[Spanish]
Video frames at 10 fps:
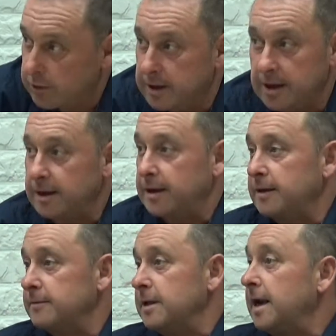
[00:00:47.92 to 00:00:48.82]

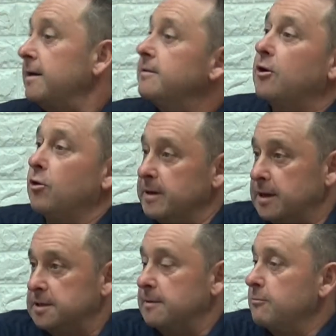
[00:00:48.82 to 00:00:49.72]
de, la gente joven, que
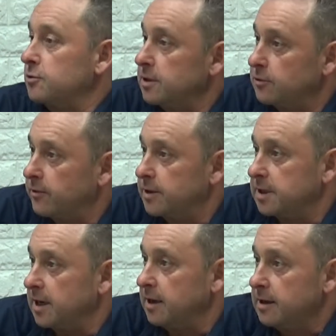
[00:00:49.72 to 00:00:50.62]
estábamos entonces
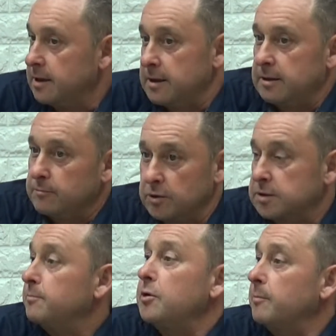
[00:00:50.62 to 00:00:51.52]
ahí pues
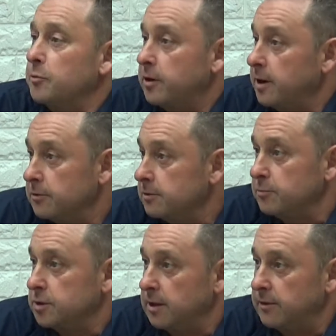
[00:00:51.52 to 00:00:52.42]
en pleno apogeo, como
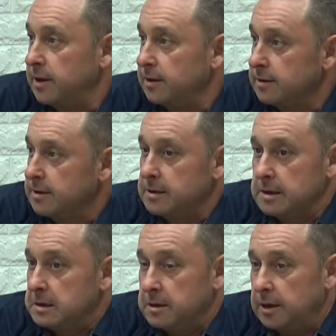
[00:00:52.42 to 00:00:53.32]
se dice.
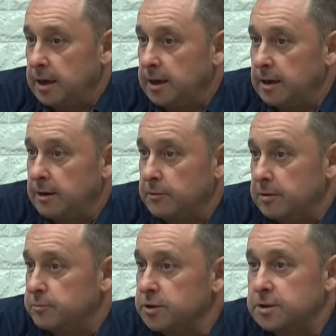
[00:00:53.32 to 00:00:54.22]
Y bueno,
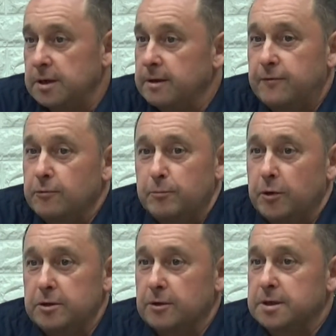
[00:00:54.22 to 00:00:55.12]
pues eh, fue un
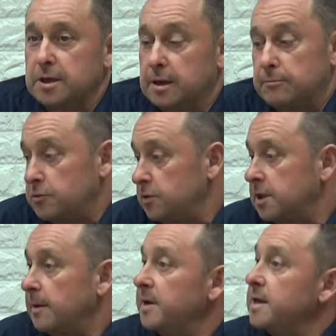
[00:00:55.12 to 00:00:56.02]
poquito así, tenemos
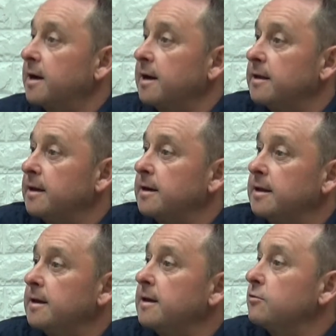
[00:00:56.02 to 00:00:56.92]
nuestra peña cada,
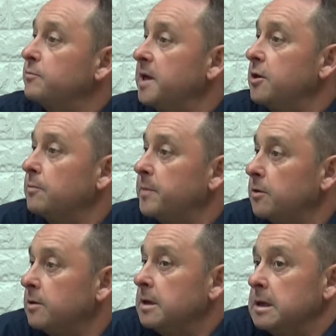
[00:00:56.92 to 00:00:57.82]
cada grupillo,
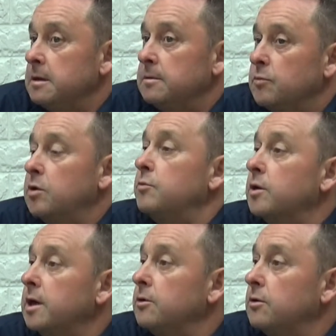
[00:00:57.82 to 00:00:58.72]
pero bueno, ¿por
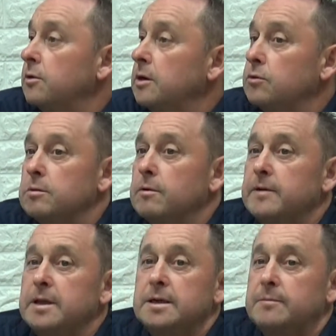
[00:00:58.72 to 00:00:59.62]
qué no el último
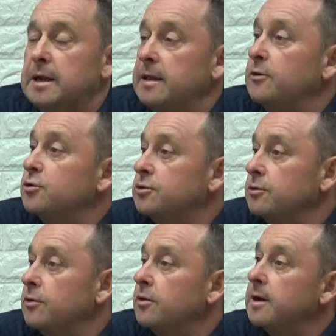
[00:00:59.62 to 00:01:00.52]
fin de semana de
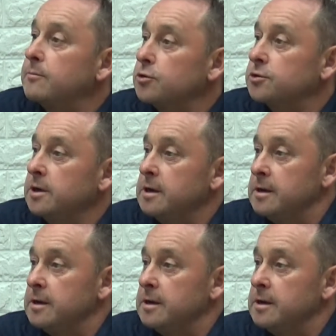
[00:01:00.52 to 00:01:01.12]
agosto cogemos